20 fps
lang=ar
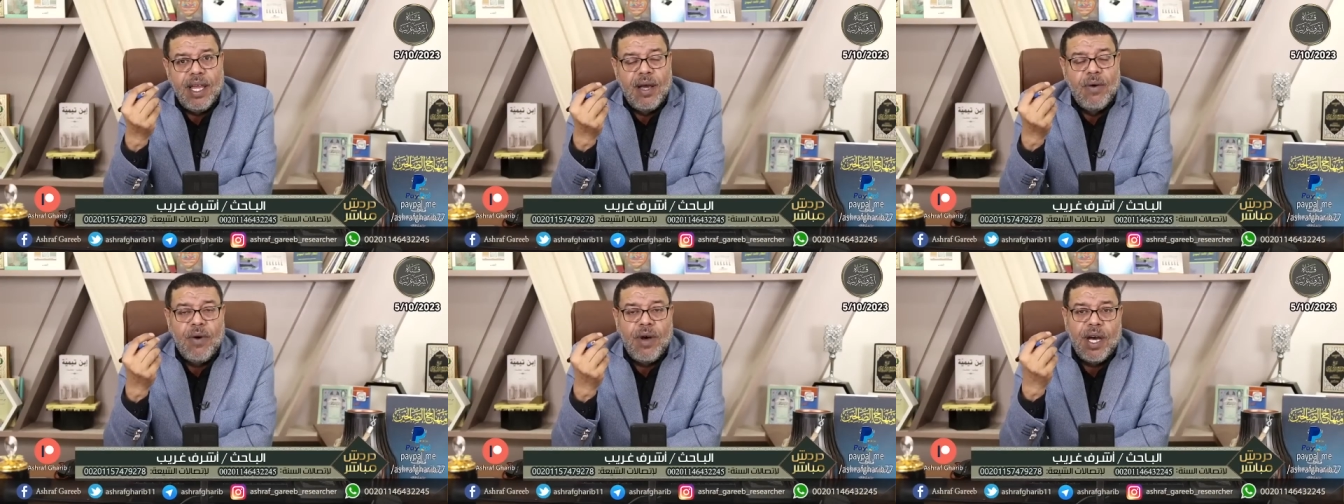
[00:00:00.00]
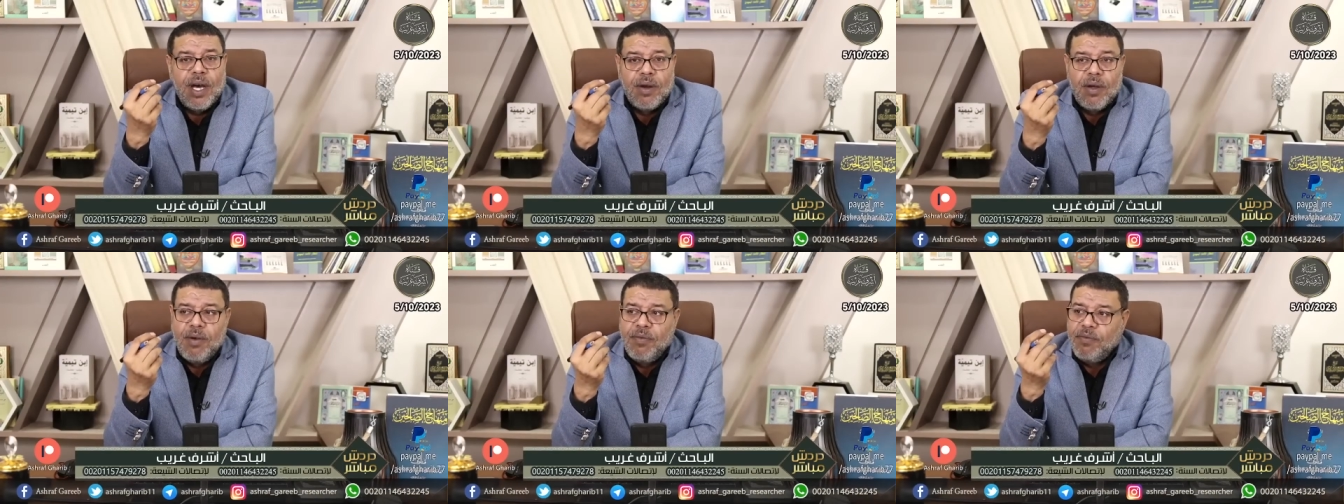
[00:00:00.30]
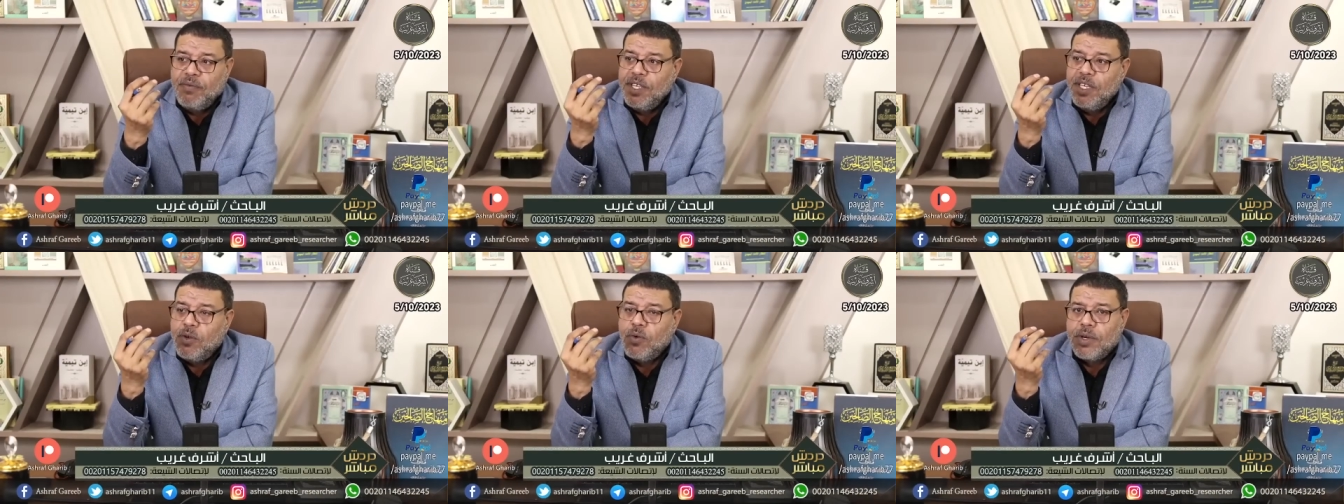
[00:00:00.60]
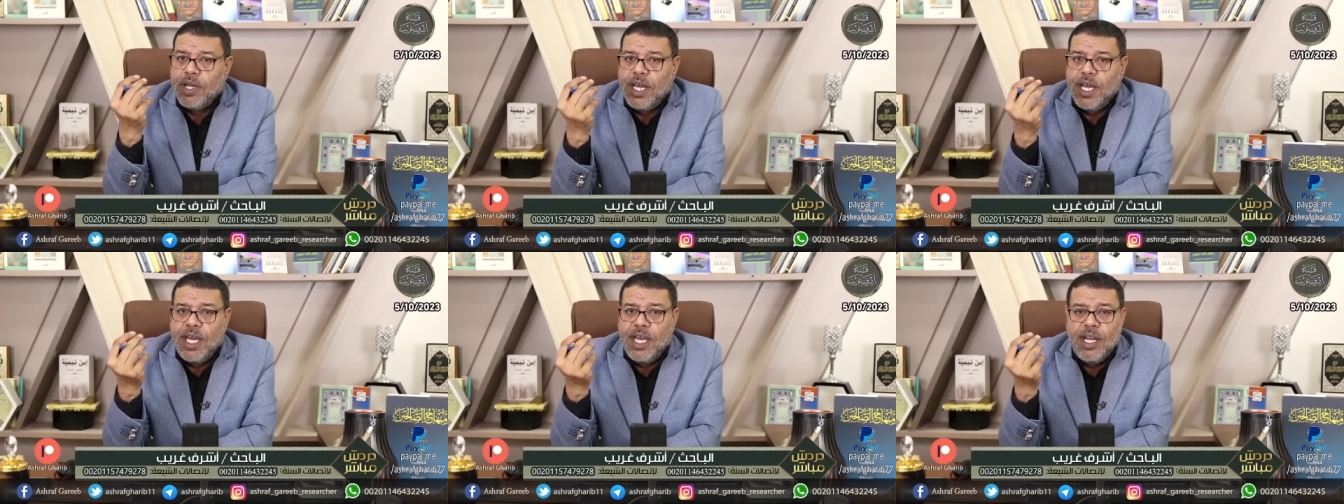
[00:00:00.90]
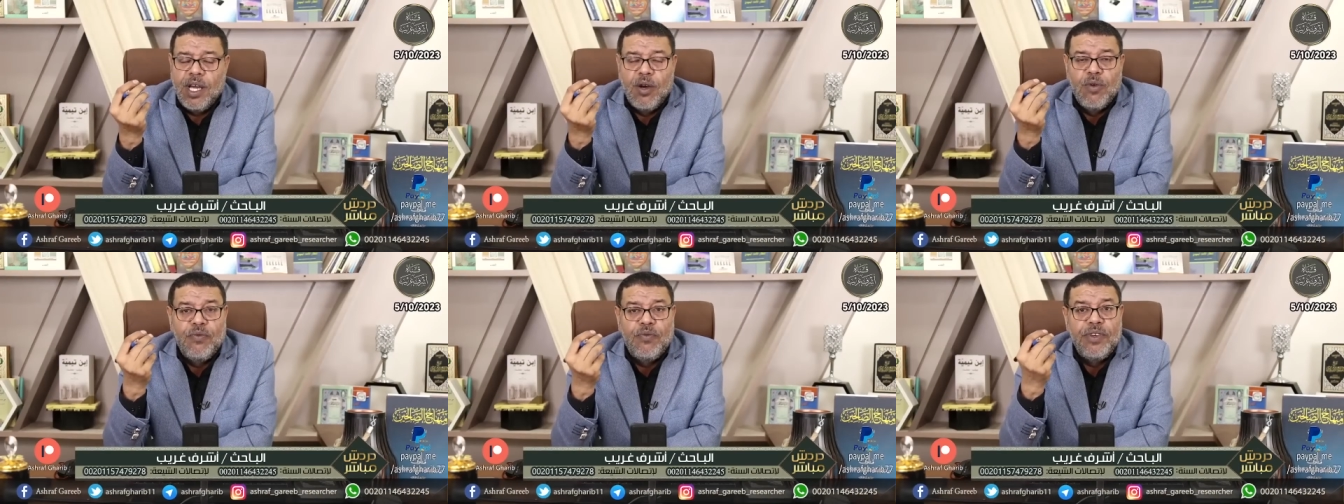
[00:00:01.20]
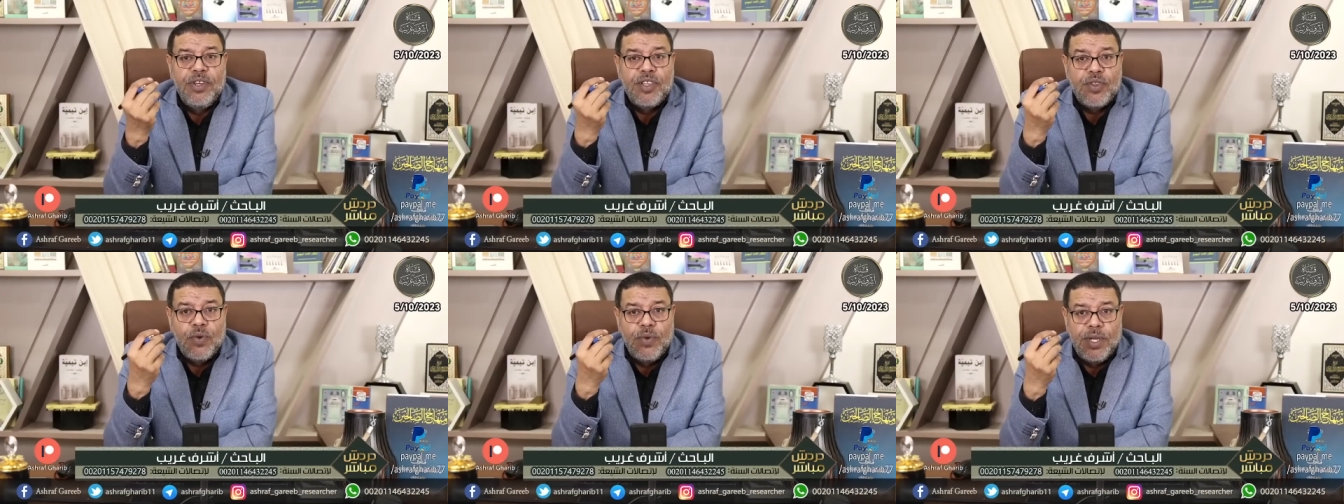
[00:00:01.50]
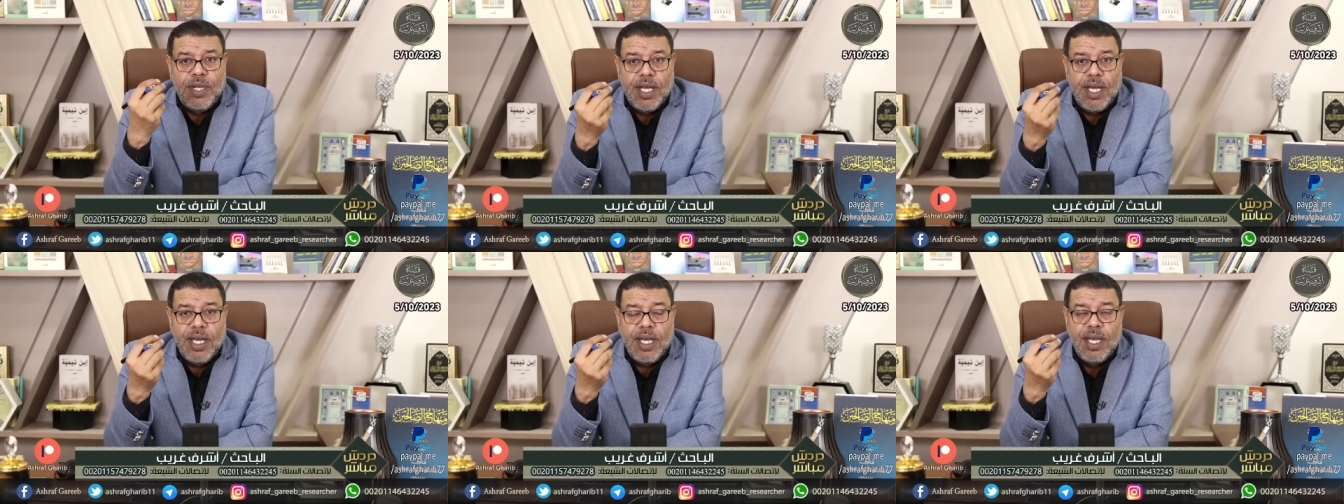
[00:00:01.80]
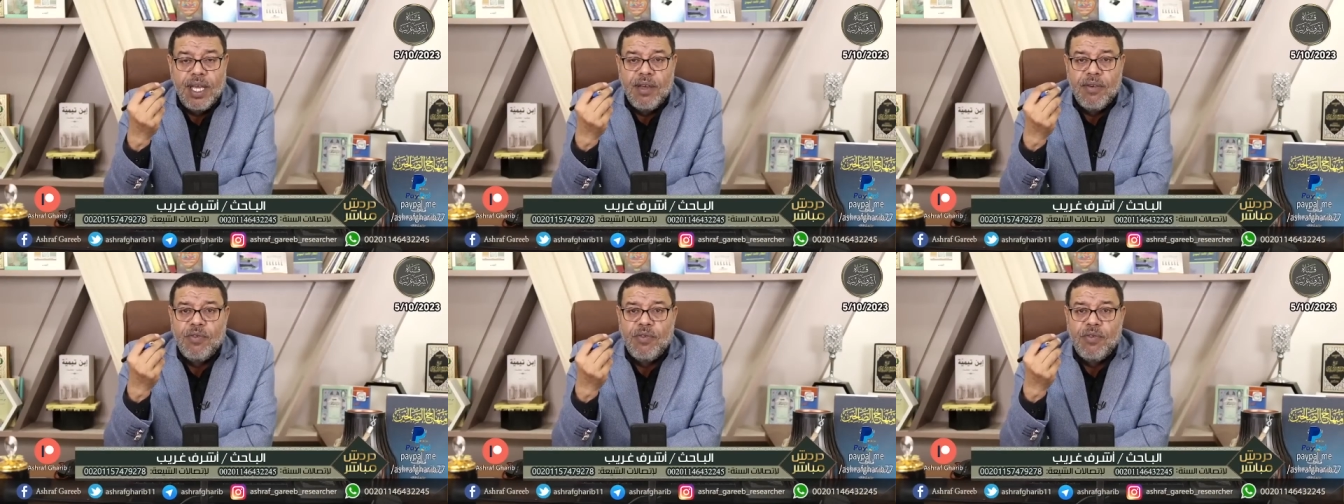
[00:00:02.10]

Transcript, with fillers: او حرام في قران او في سنه